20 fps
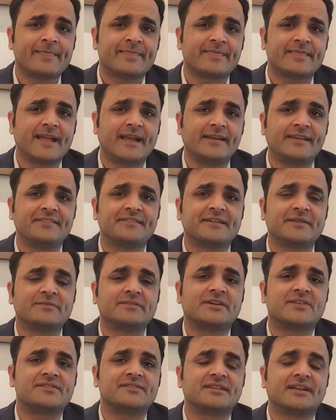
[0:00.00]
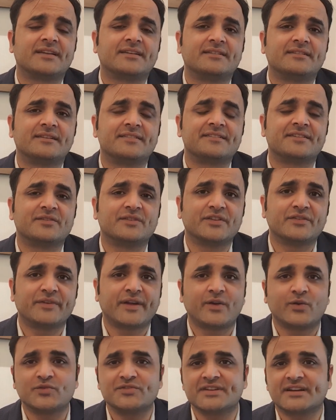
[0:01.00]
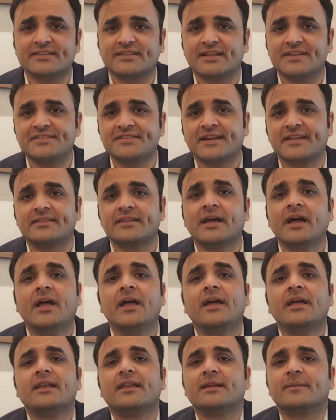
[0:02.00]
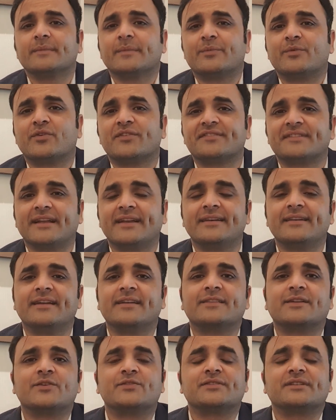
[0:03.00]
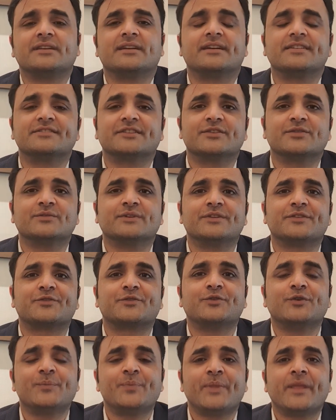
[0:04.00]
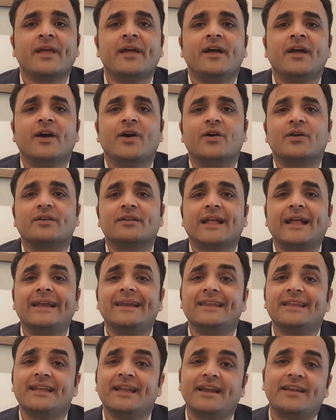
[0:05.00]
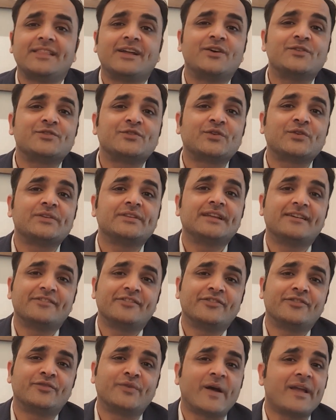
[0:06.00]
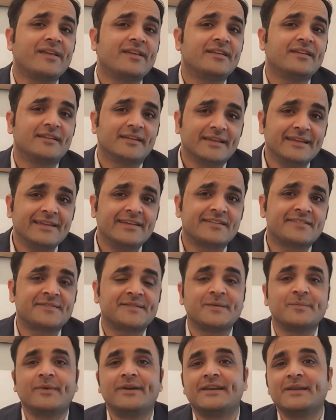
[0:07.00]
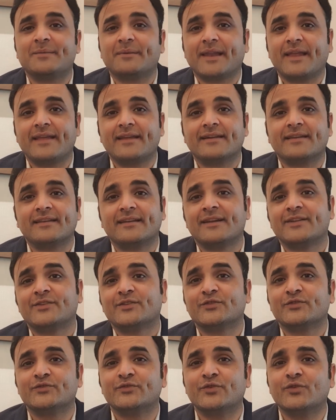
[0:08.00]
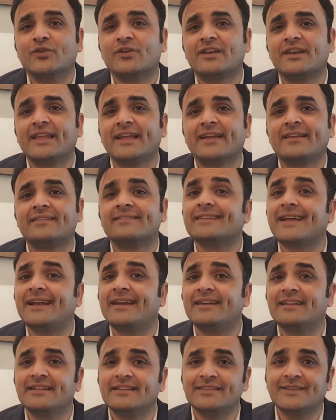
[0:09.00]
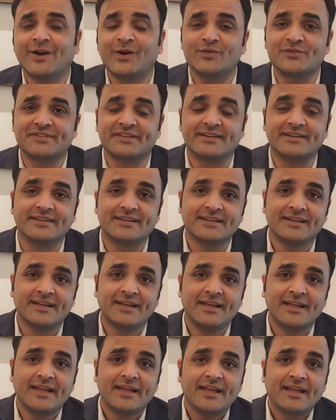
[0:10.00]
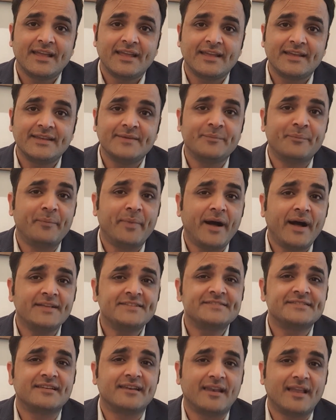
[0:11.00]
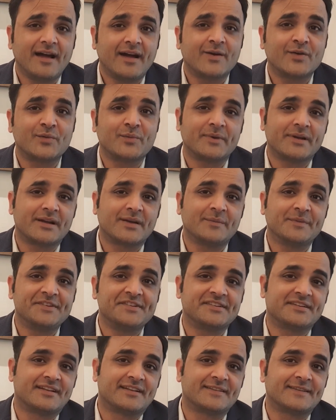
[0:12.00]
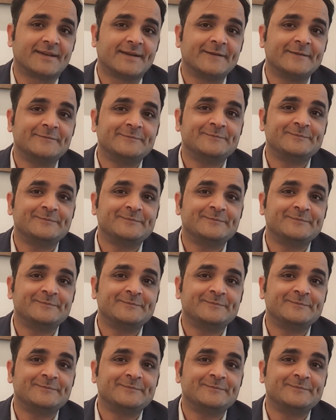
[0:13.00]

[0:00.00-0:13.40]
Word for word: 97,875 कुछ आता है शायद लेकिन अप्रॉक्स 98,000 लेके चलूँगा इसको और 98,000 को यदि आप फाइव ईयर्स से मल्टीप्लाई करेंगे तो फोर लैख नाइन्टी थाउजेंड यानी पाँच लाख रुपए कमीशन आता है